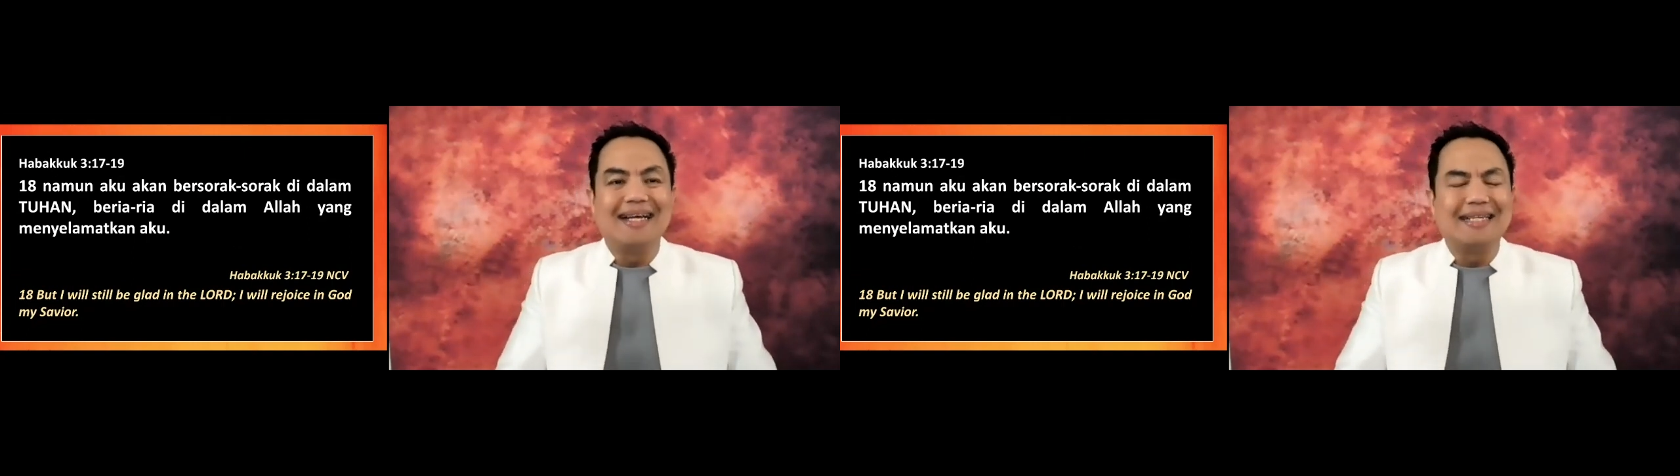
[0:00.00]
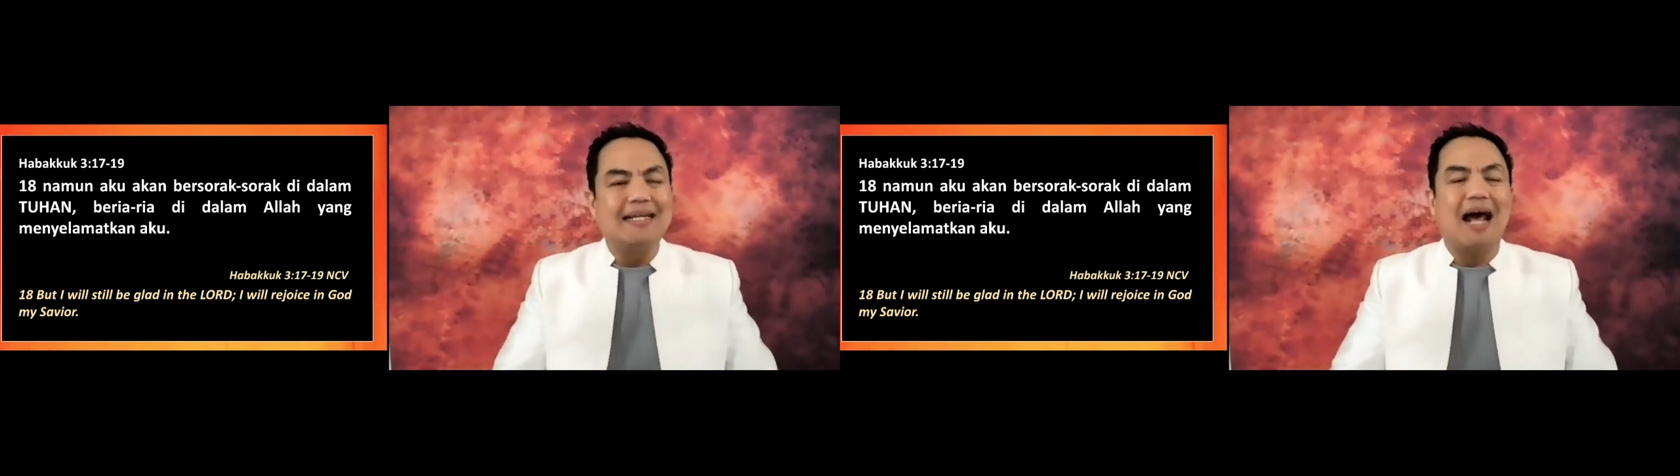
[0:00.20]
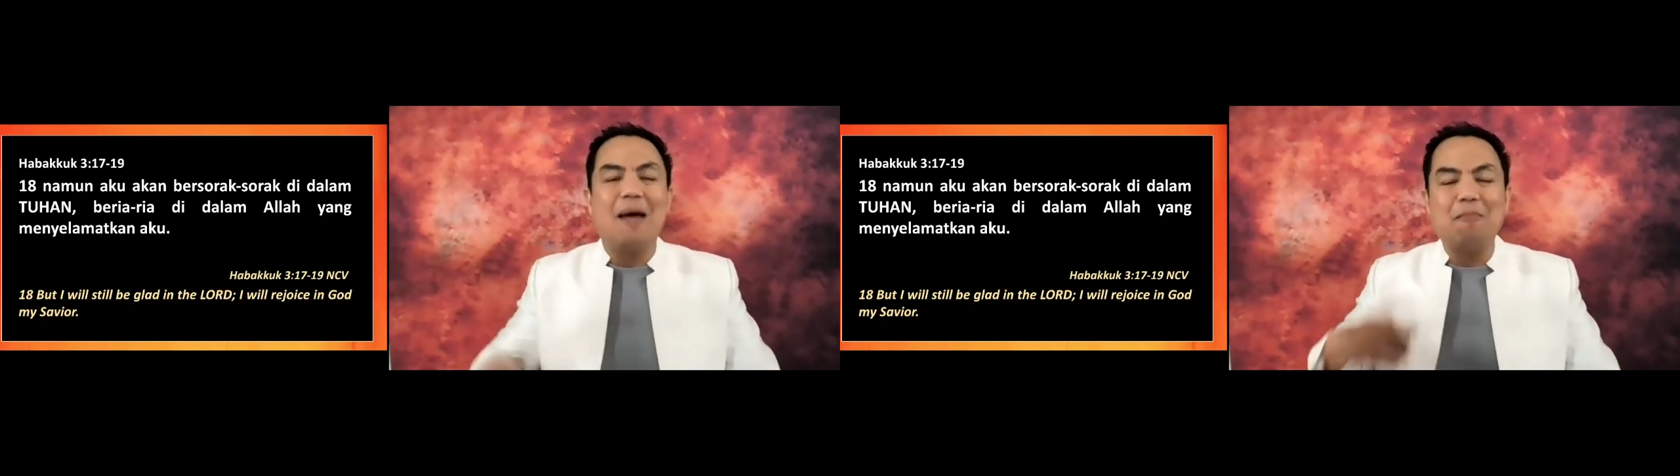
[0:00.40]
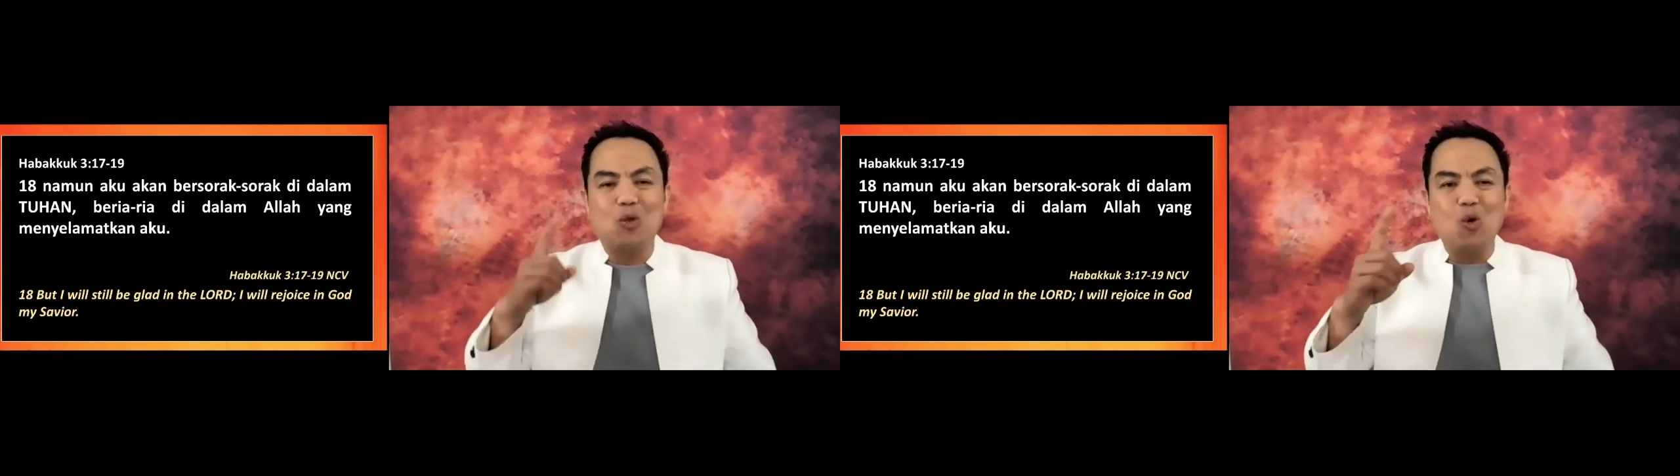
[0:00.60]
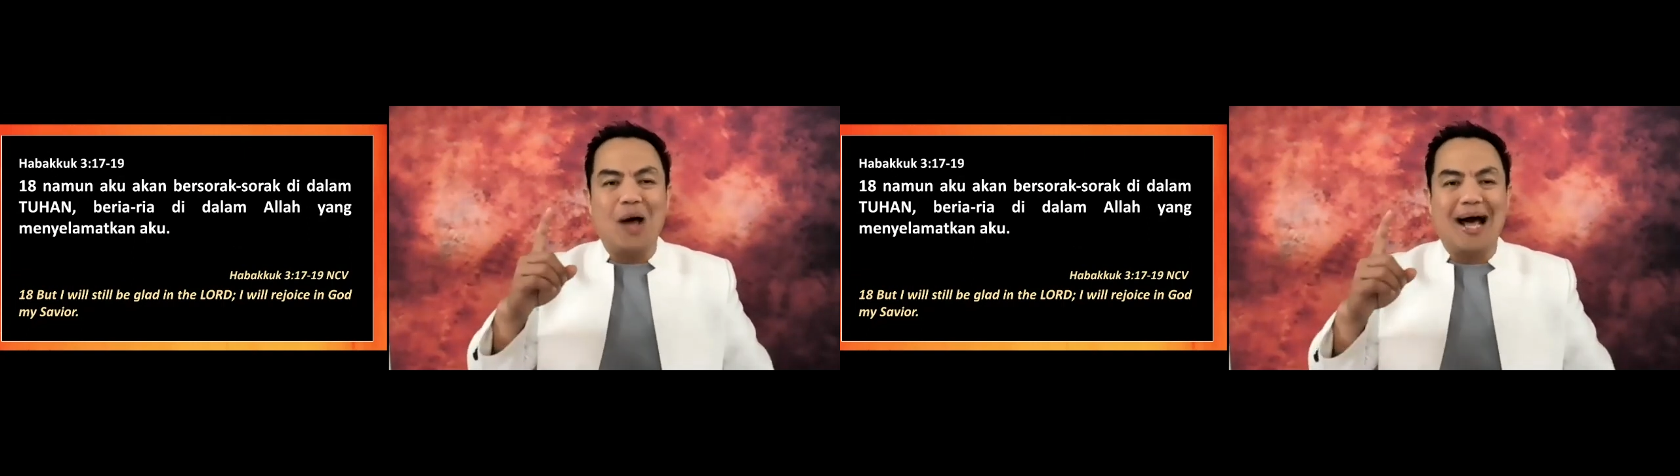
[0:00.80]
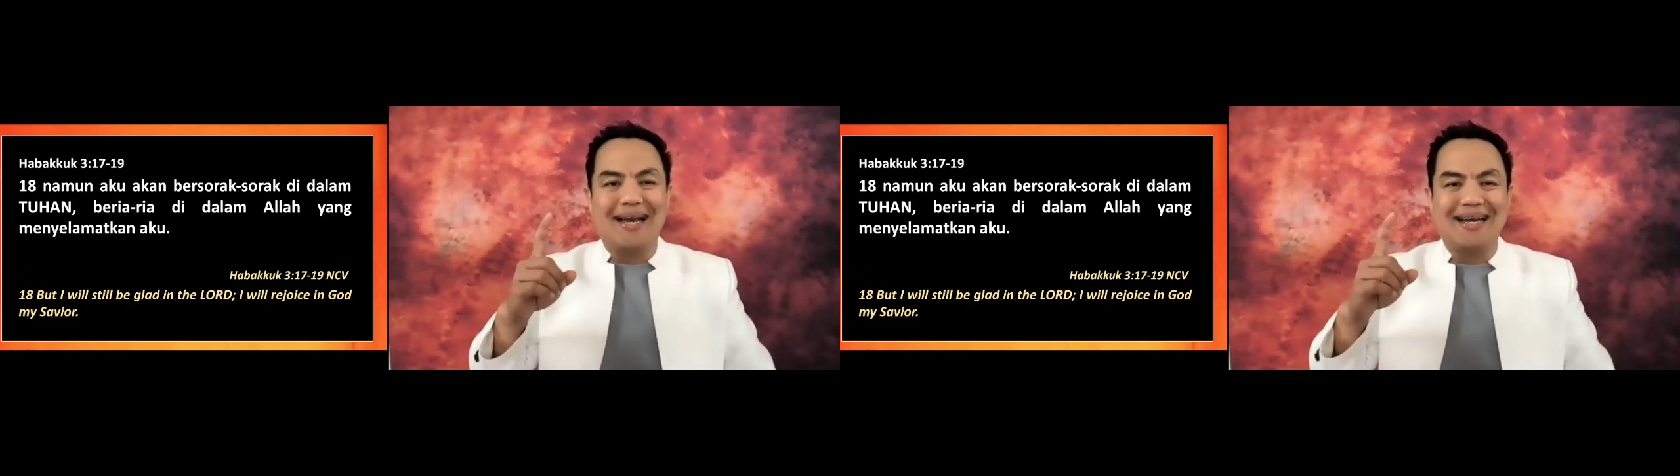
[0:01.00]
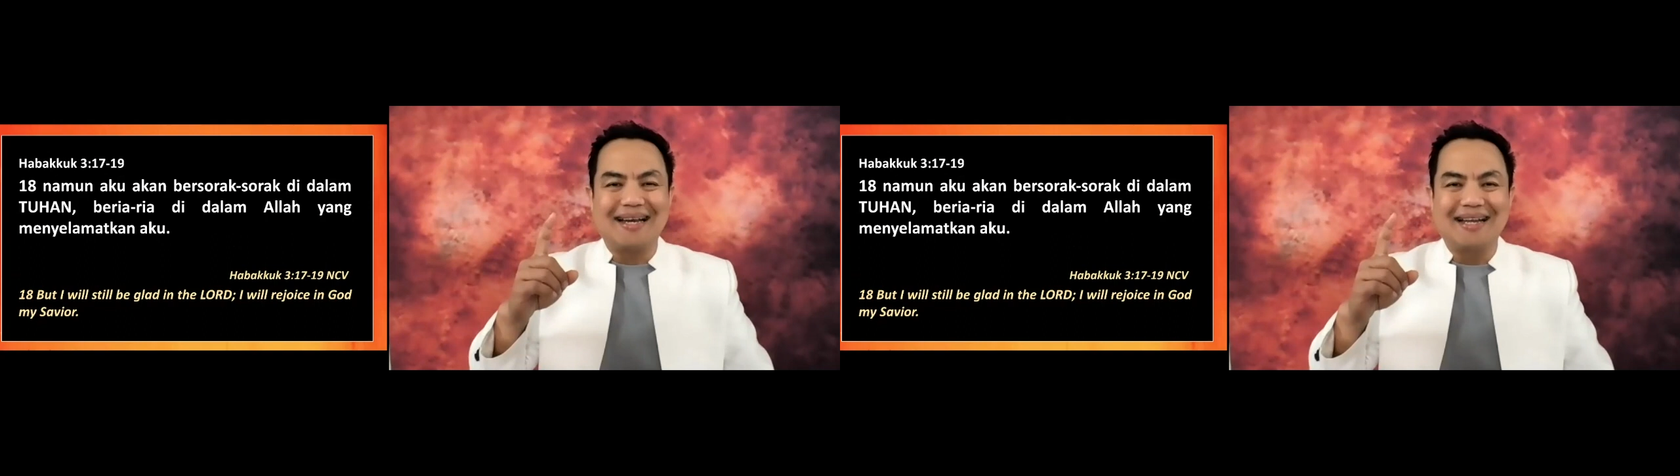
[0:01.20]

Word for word: di dalam Tuhan,